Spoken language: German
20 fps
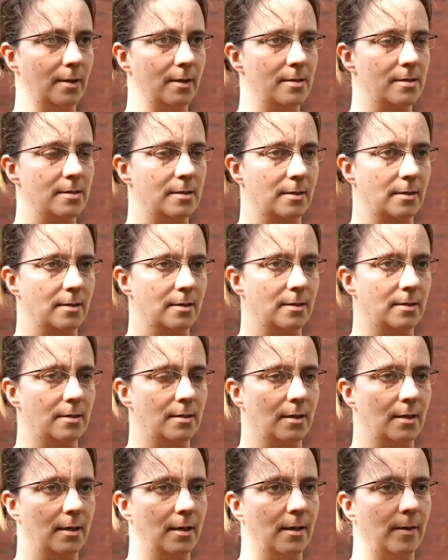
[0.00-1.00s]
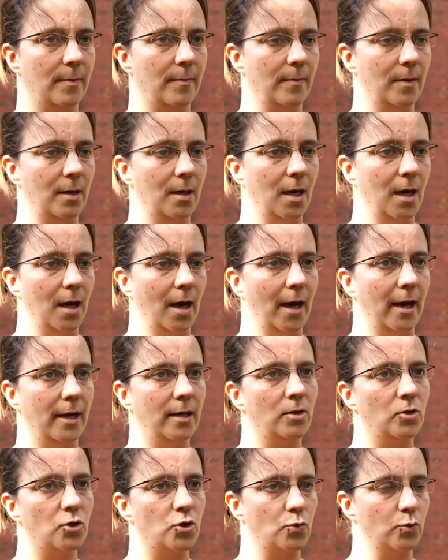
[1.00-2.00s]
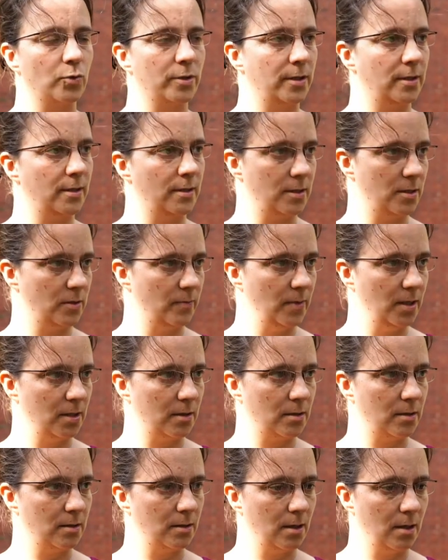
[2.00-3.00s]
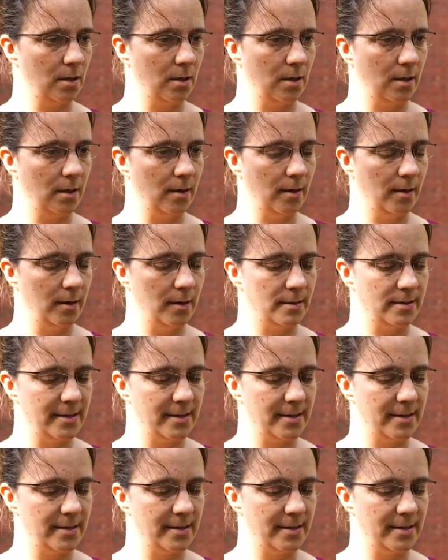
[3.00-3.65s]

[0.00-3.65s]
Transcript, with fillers: Das sind ähm, eine Studie, die sich mit äh,